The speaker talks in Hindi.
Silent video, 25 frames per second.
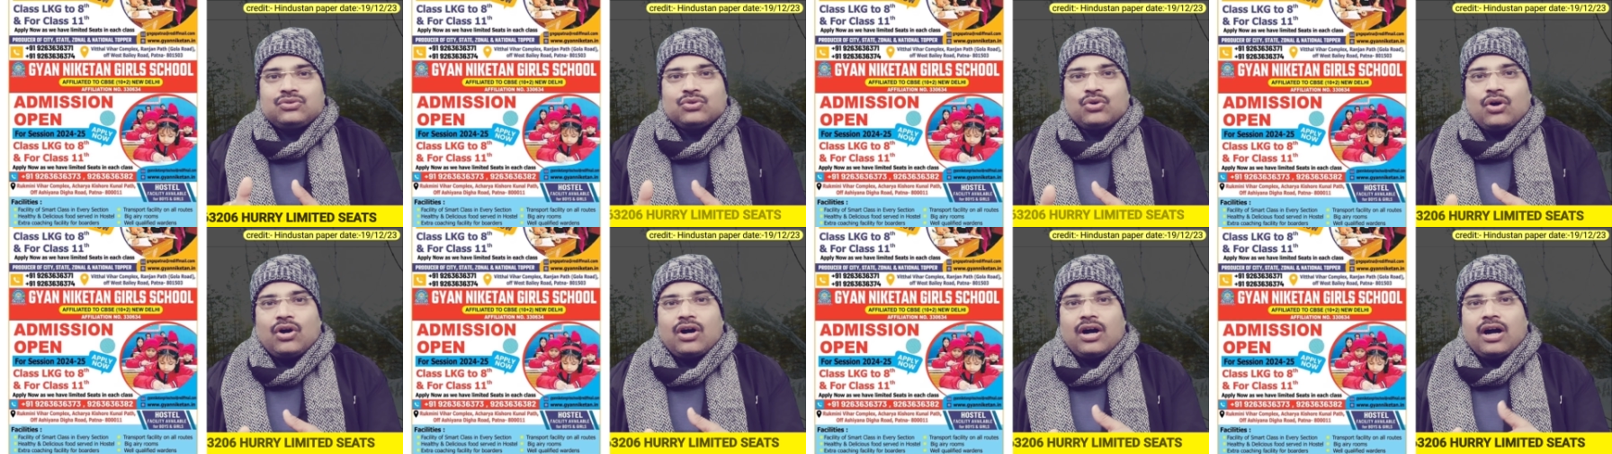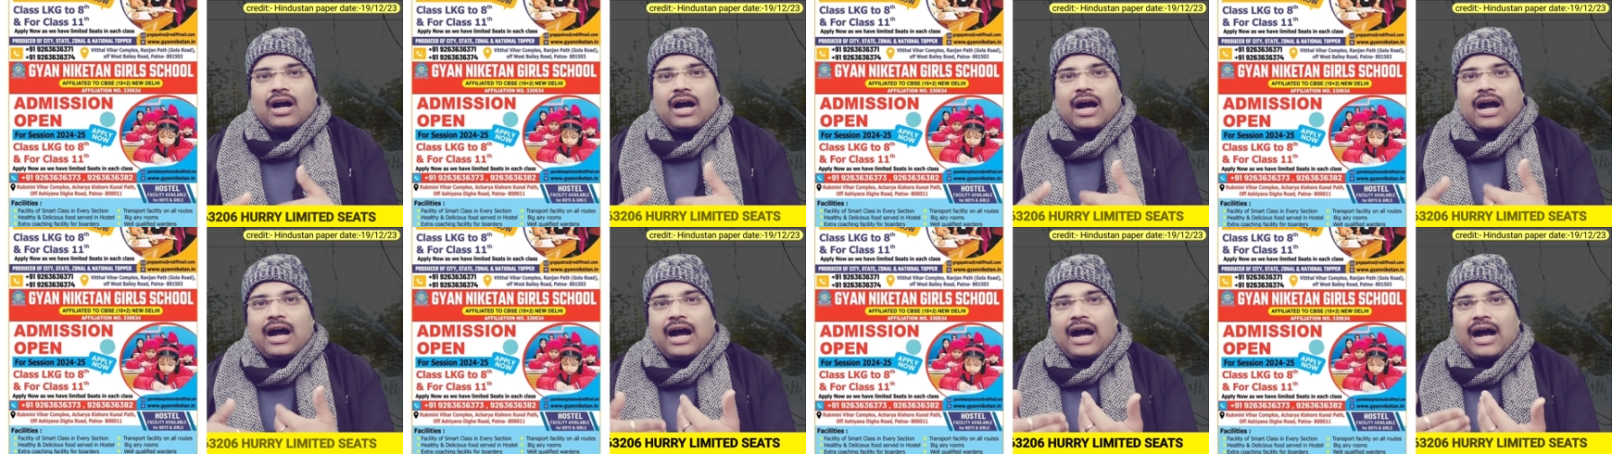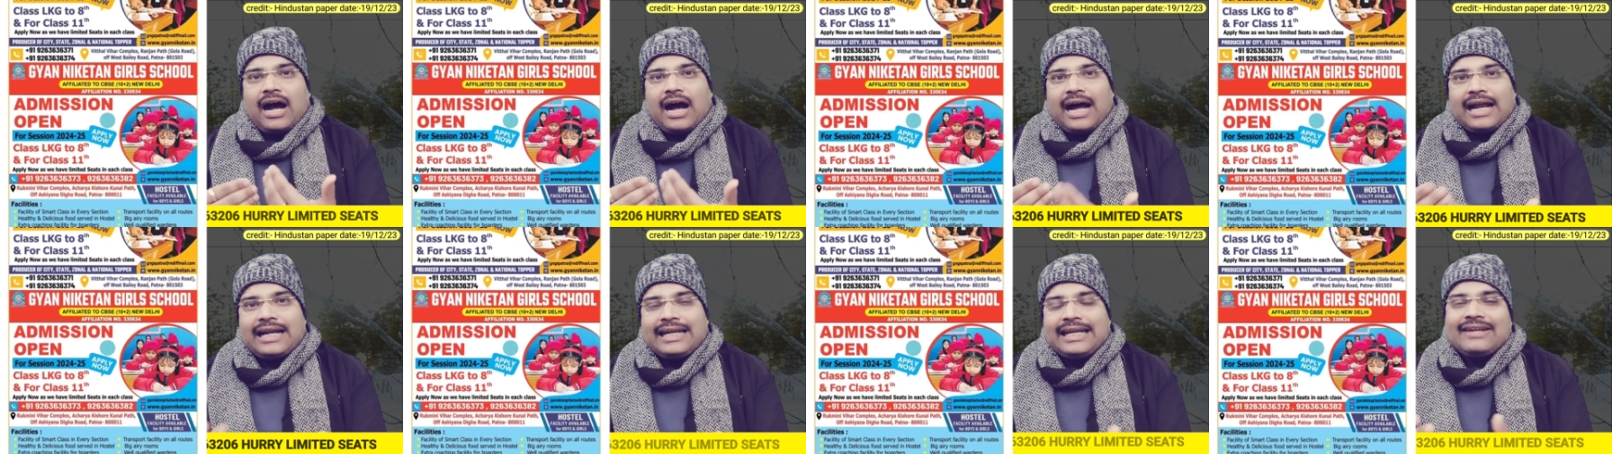तो
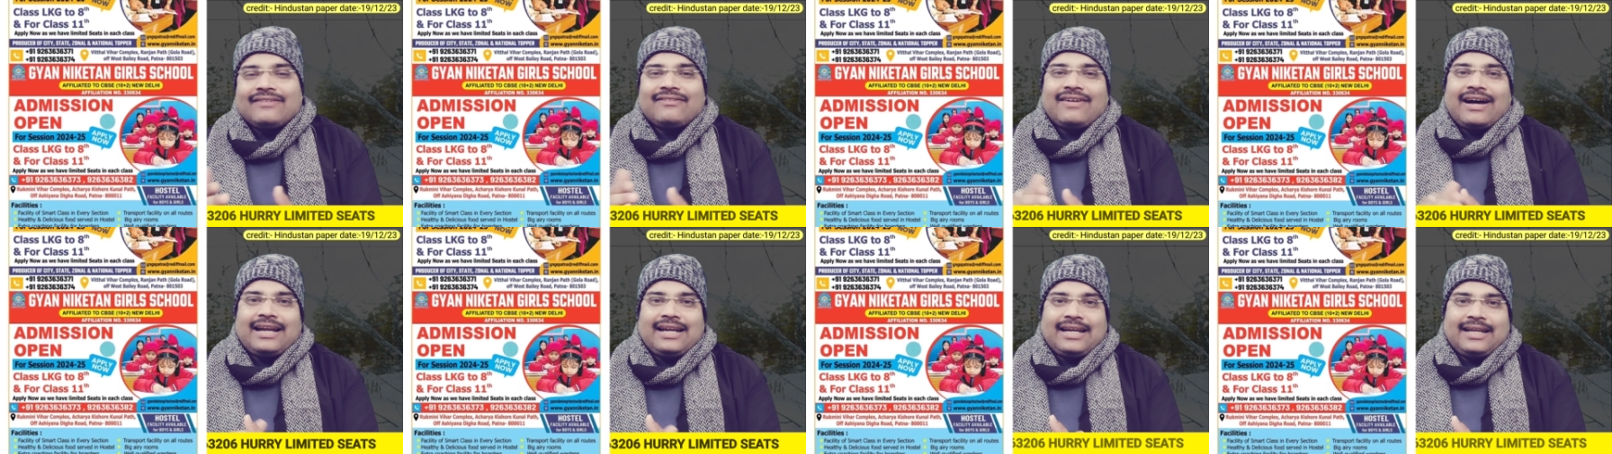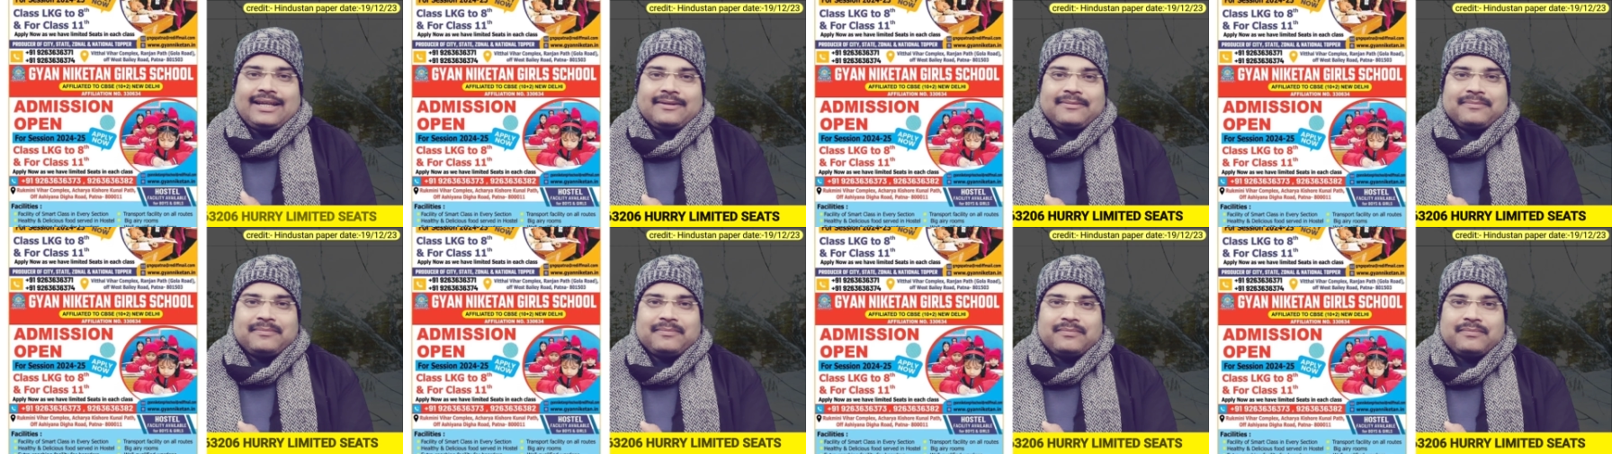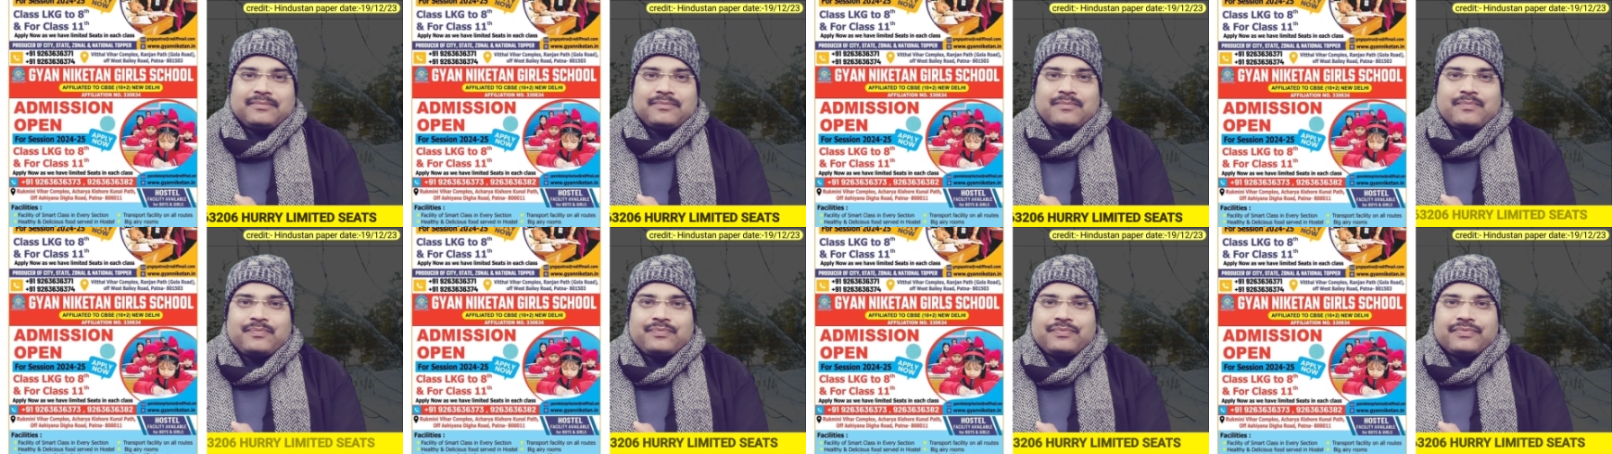आने वाले
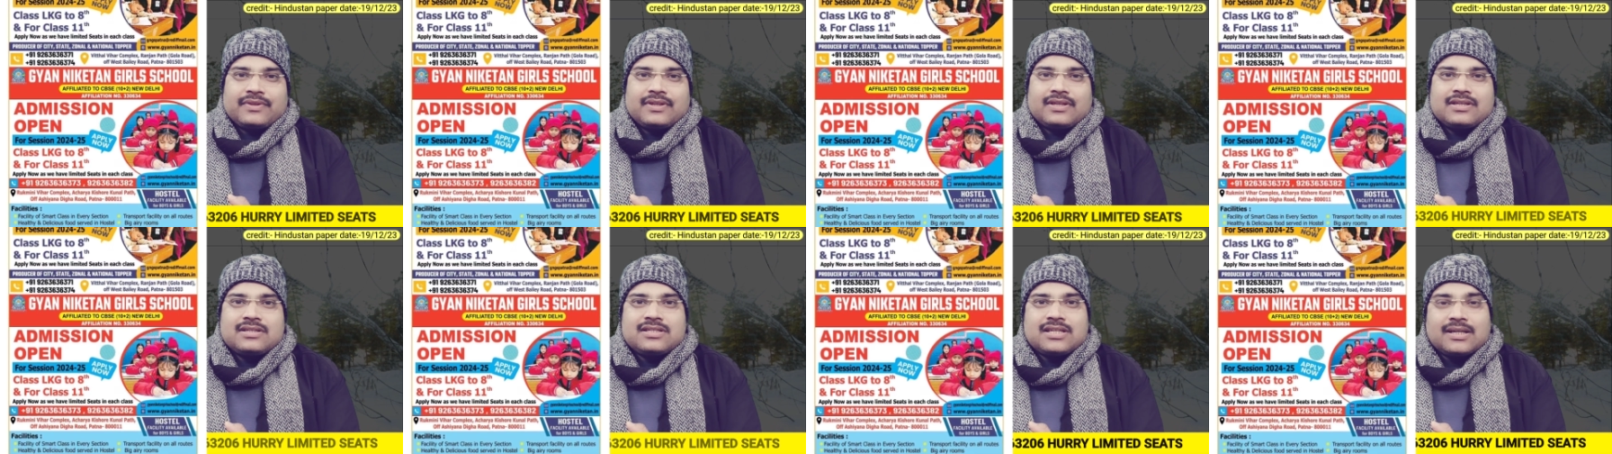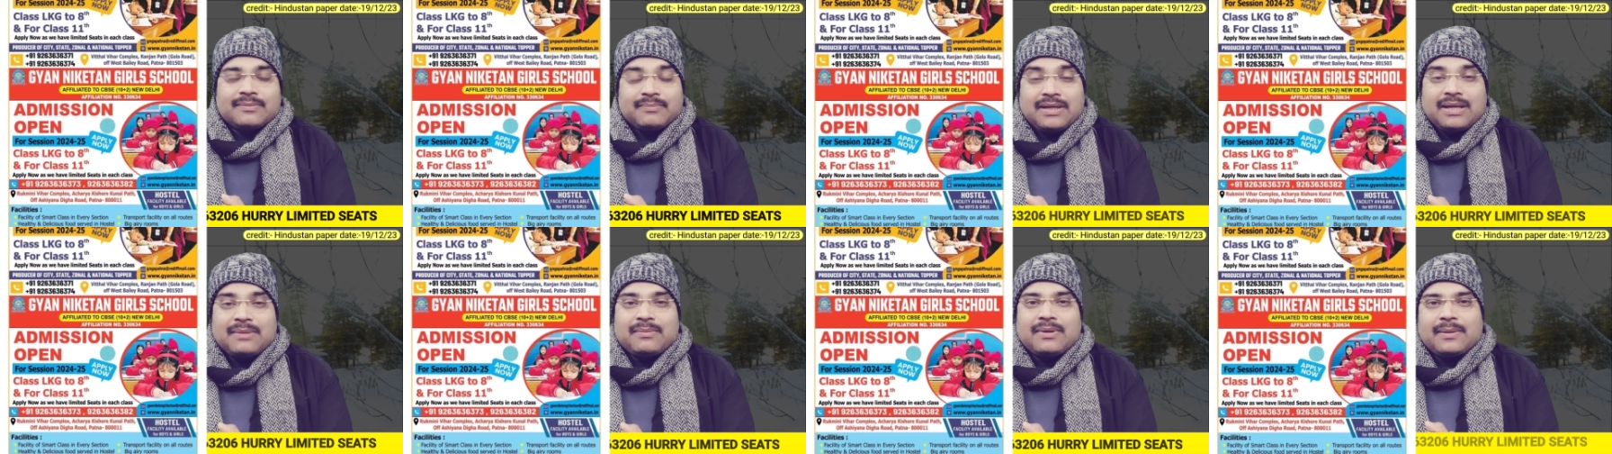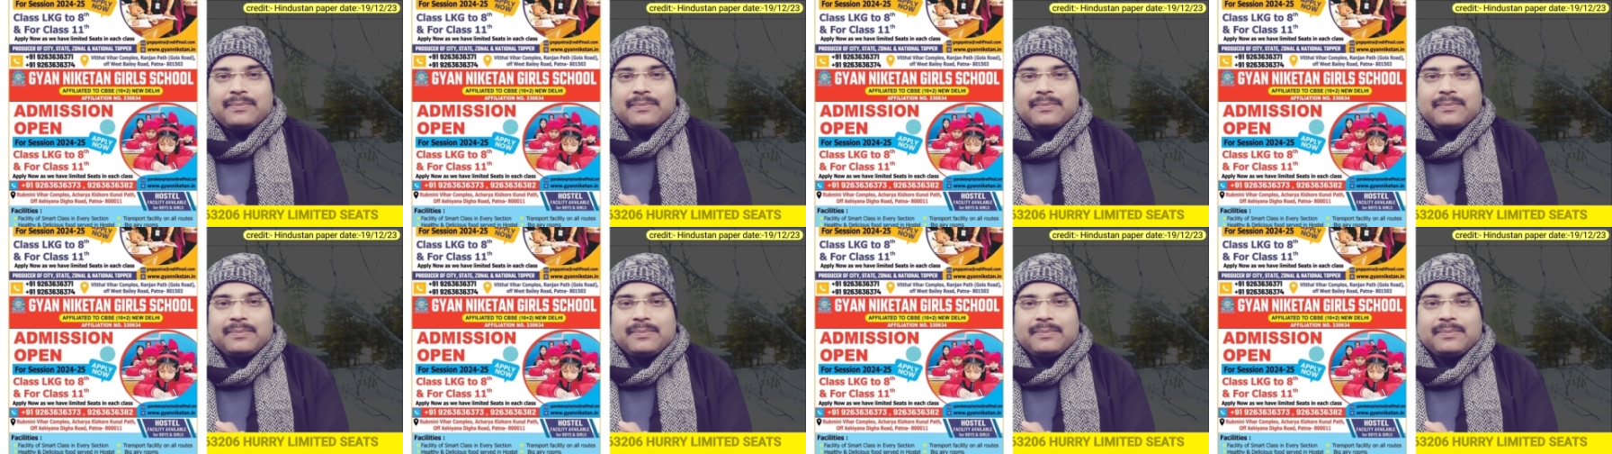समय